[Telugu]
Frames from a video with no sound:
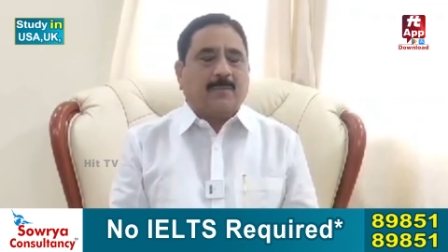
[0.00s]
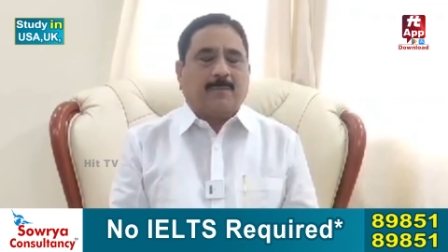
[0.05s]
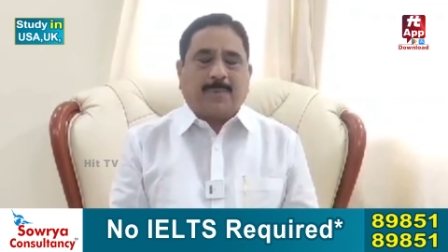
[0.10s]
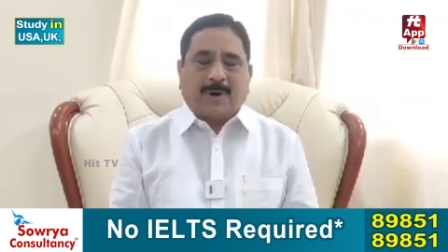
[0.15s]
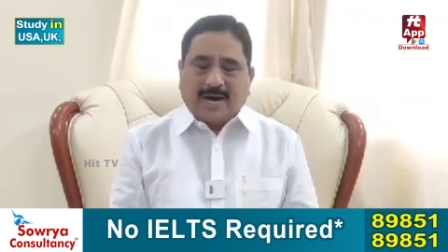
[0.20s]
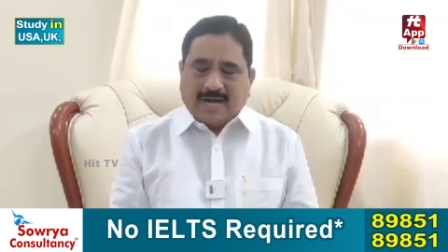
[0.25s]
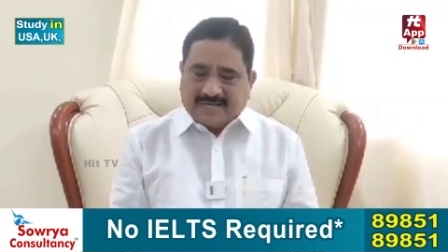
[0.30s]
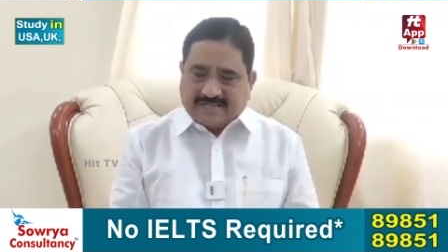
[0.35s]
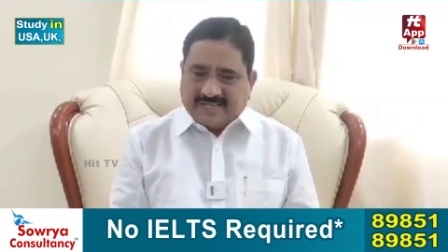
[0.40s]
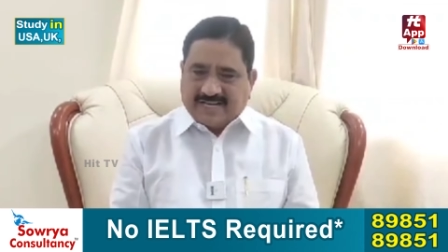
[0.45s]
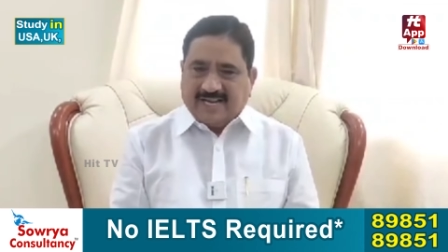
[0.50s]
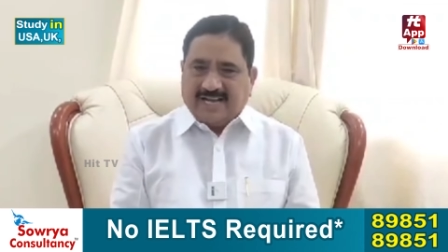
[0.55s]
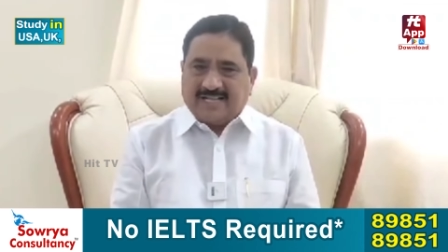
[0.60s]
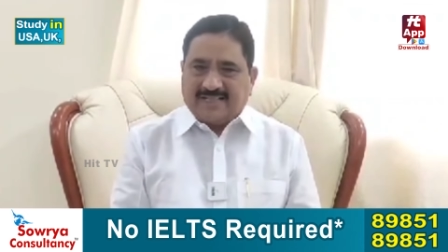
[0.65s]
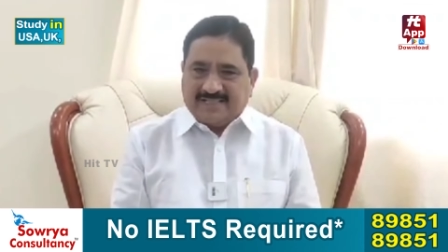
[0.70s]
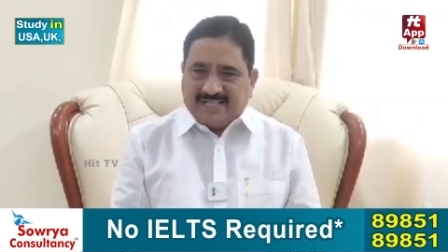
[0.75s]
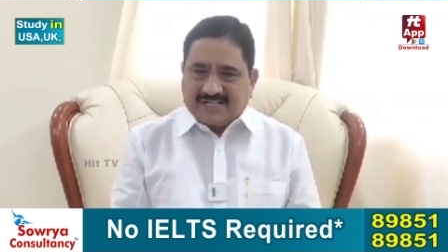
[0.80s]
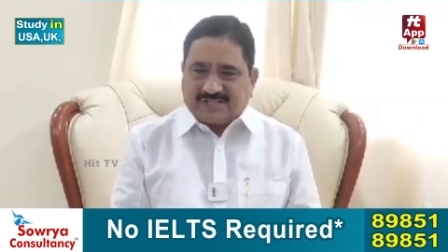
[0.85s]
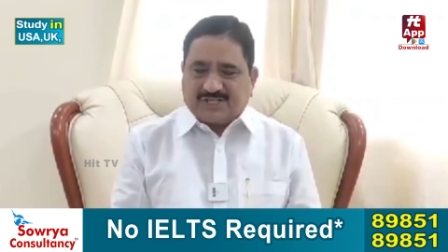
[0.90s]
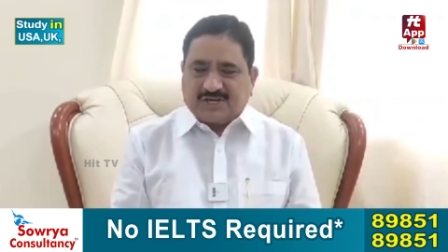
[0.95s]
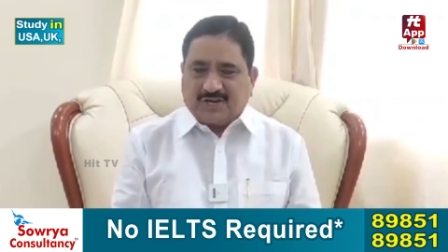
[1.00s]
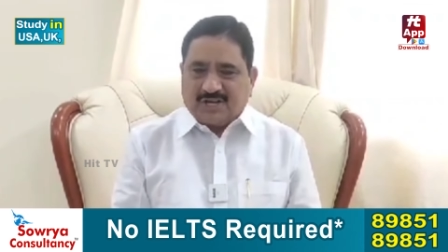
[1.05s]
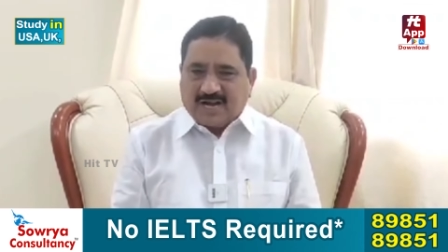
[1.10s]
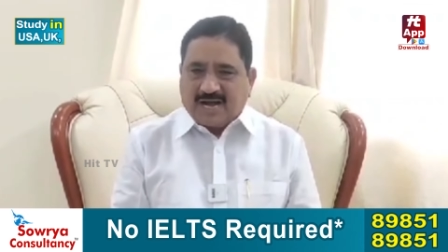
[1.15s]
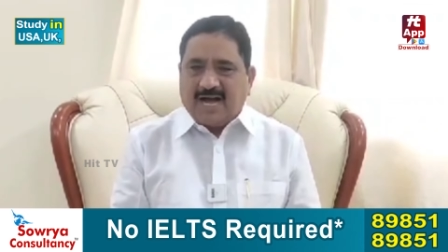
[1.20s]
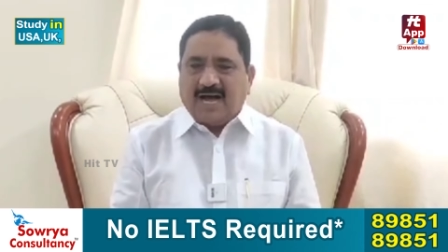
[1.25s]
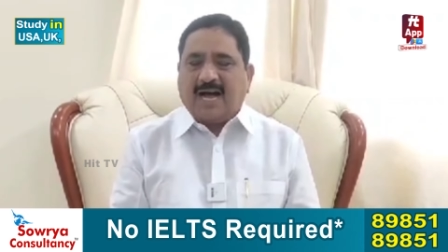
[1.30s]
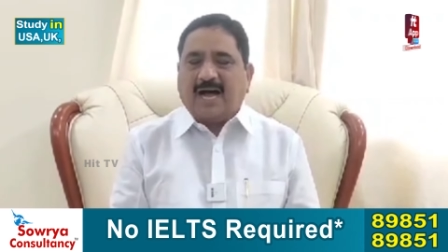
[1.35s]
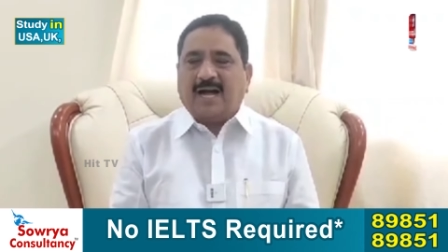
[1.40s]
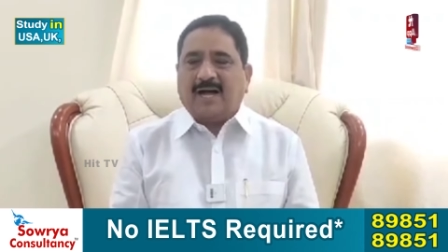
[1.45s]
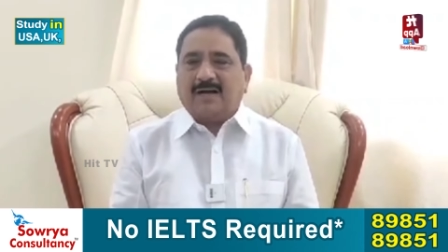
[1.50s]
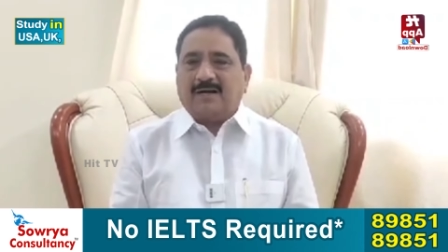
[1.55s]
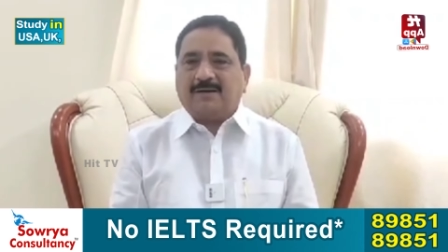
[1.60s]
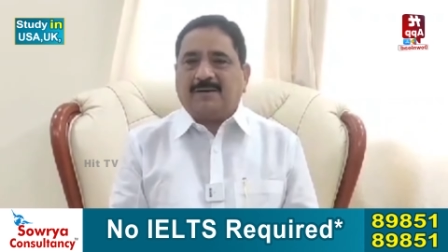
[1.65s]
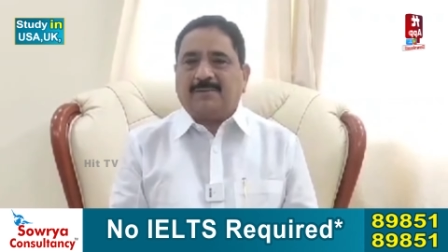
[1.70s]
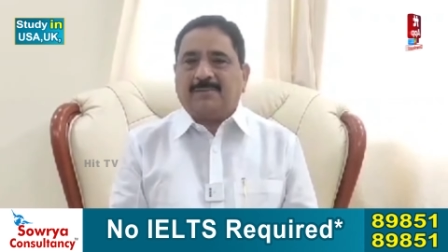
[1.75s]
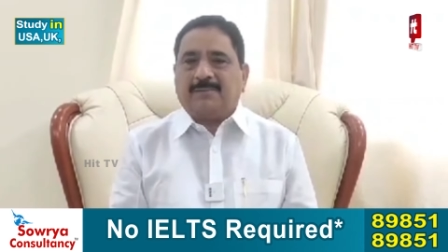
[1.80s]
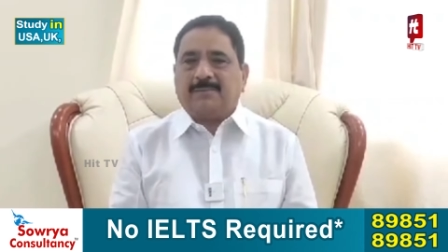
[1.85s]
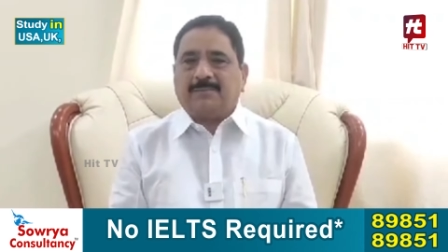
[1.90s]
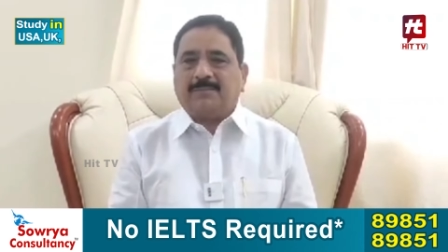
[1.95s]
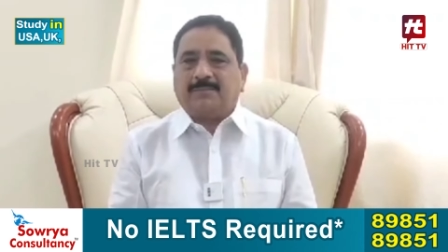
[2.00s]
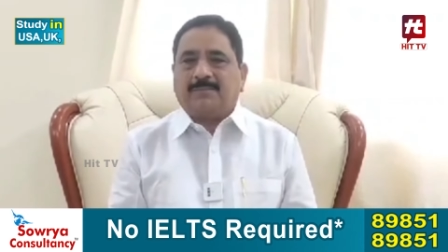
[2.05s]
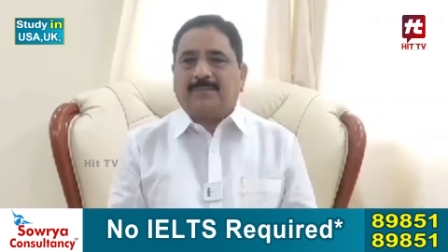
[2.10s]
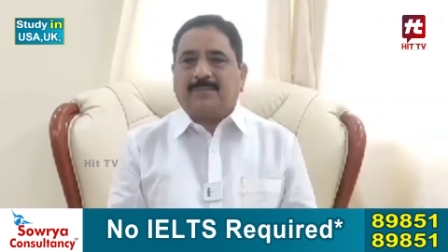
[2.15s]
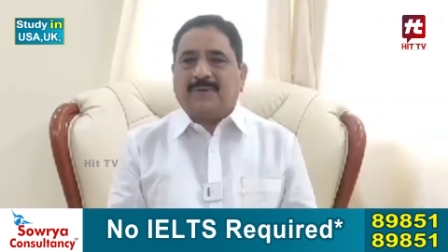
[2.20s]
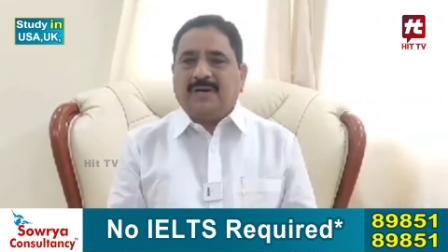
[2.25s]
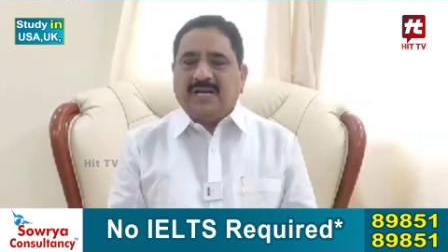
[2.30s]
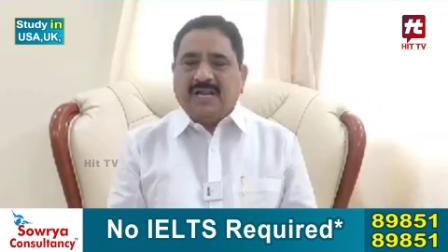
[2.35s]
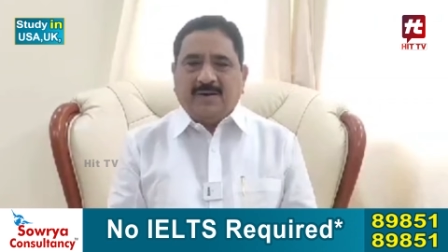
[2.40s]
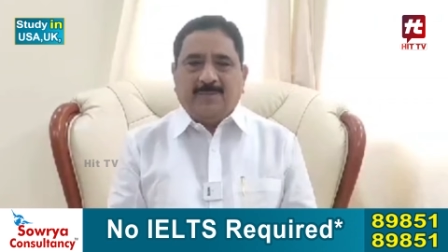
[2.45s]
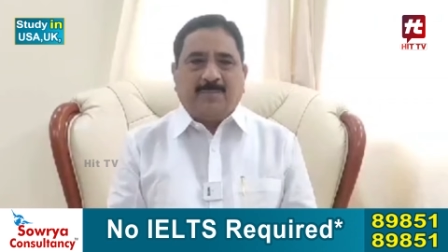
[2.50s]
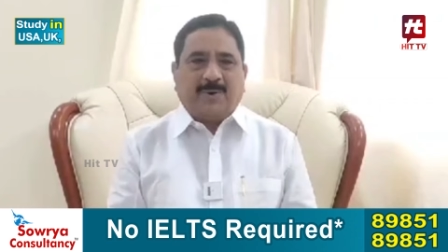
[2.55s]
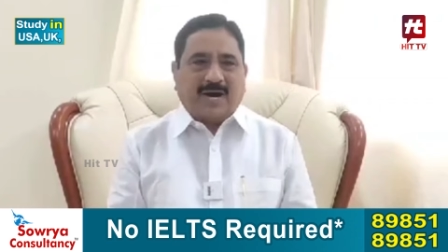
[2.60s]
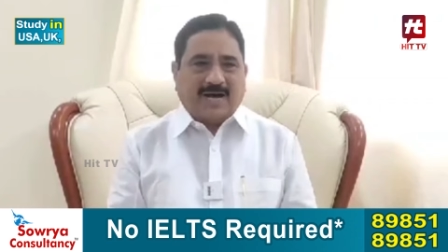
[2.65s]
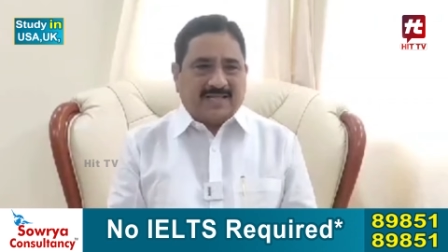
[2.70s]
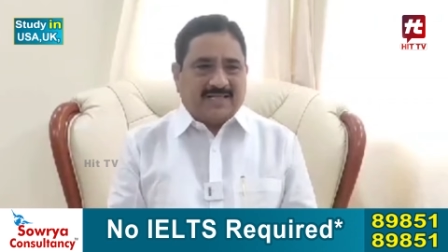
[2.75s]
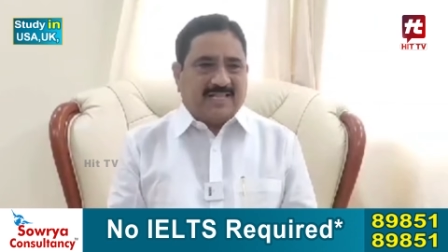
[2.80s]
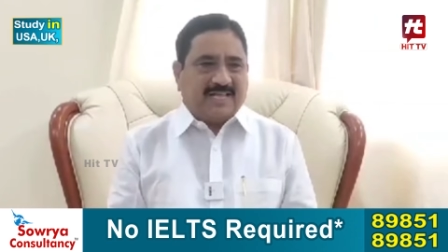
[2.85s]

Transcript: ఒక పార్టీ అధ్యక్షుడిగా నీ